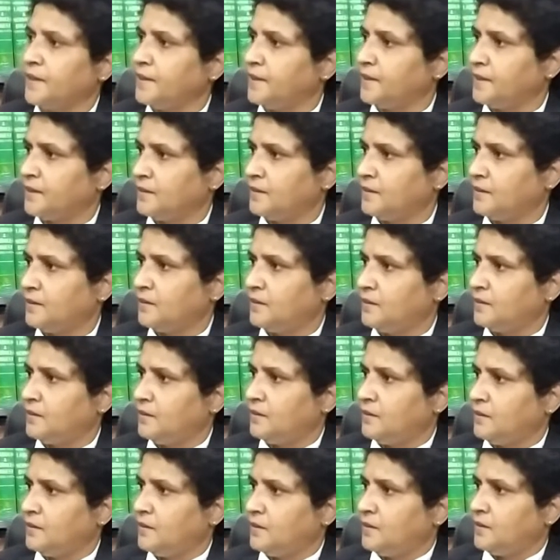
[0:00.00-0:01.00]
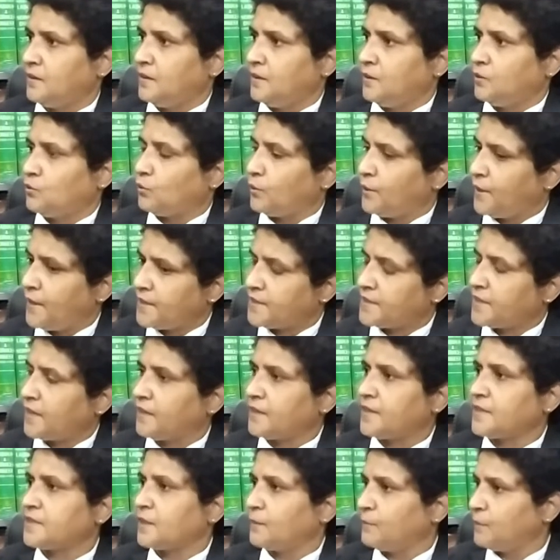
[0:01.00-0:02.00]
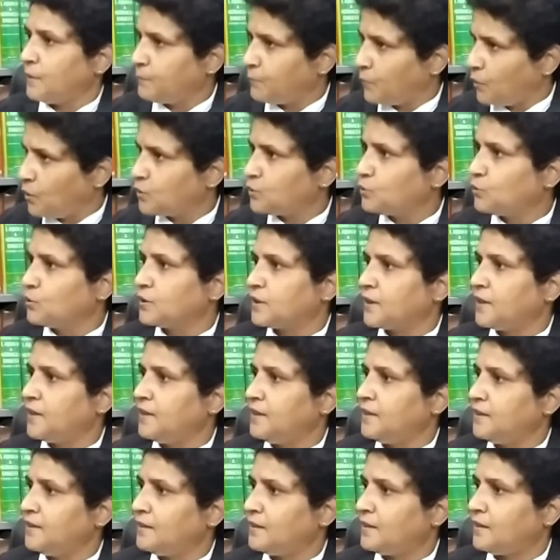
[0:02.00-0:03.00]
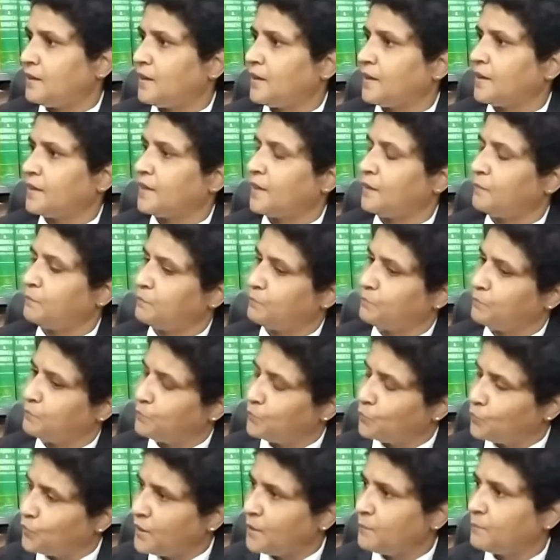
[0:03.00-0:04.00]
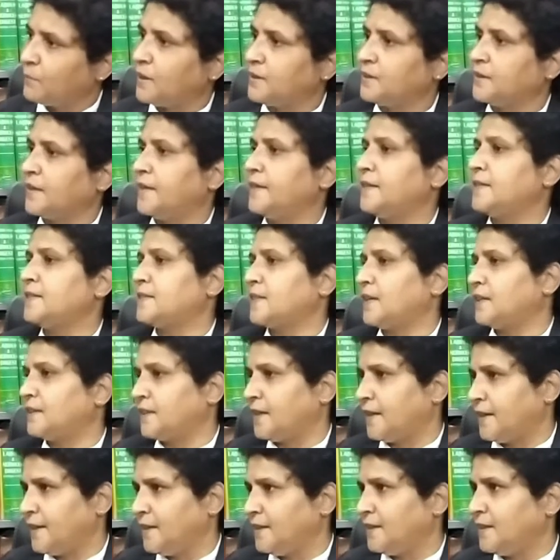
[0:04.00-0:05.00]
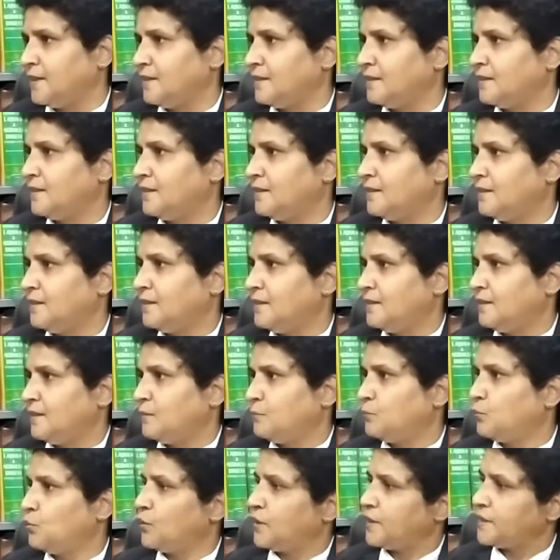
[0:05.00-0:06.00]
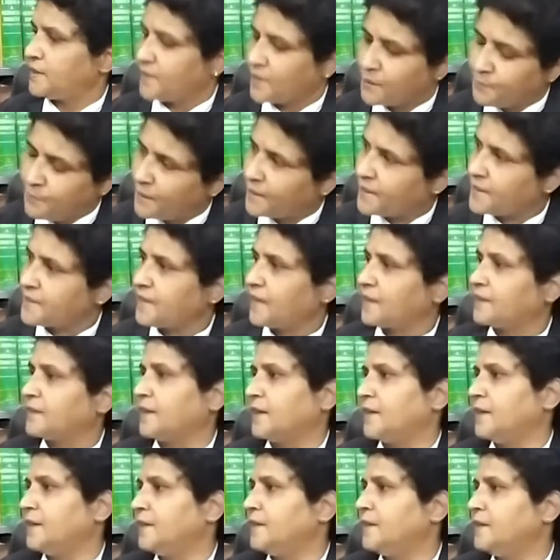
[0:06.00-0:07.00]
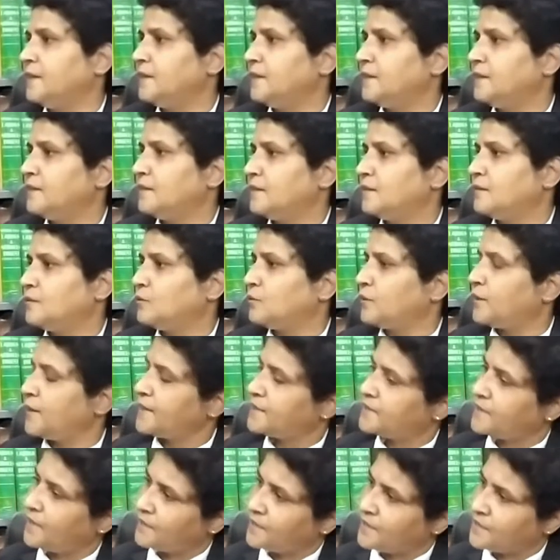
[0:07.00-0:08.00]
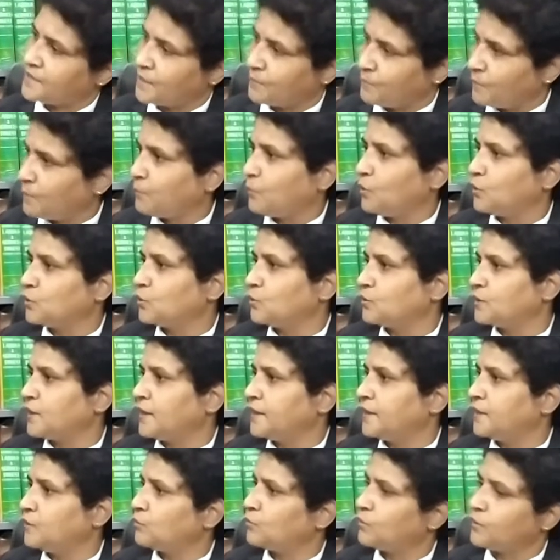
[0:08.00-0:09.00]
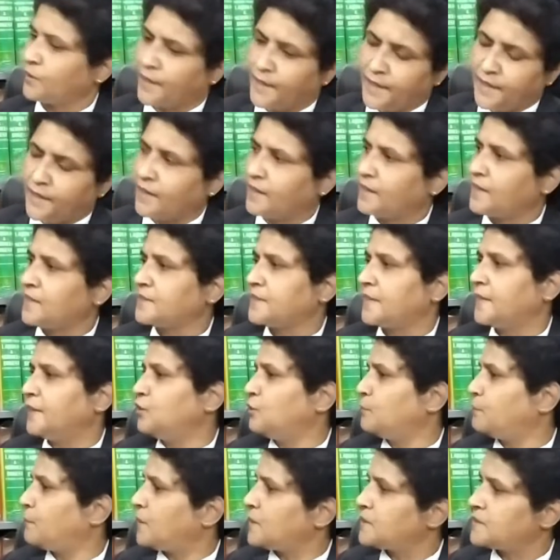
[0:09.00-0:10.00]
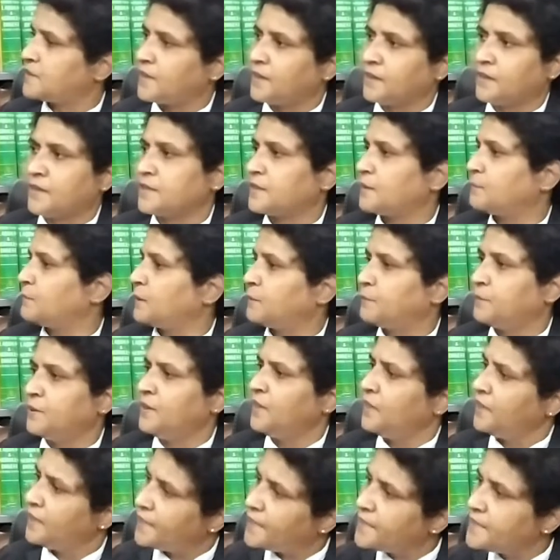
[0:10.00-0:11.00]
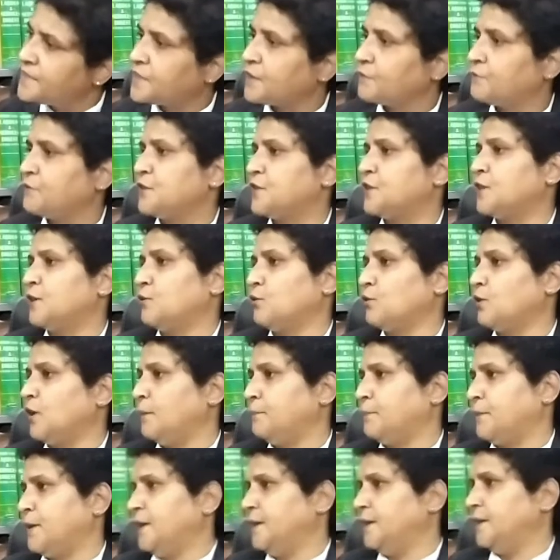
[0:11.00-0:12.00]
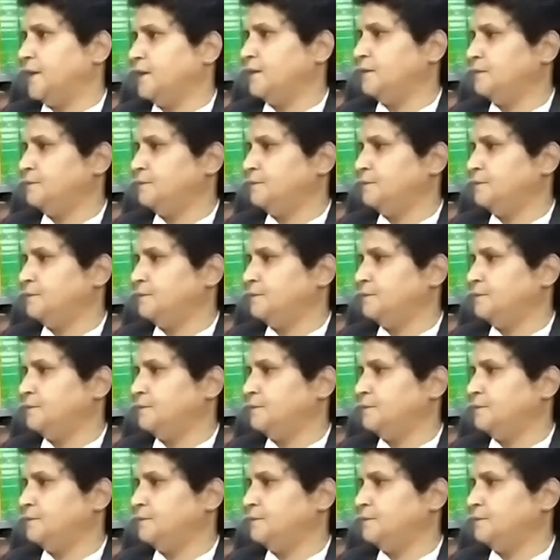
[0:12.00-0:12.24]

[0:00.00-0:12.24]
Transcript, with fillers: नहीं है तो एक साल का समय बहुत होता है अगर आप पूरी ईमानदारी के साथ करेंगी पूरे जज्बे के साथ करेंगी एक साल का समय बहुत होता है नहीं तो अगर नहीं करना चाहेंगे तो पाँच साल का समय भी इनसफिशियंट होगा आपके मैम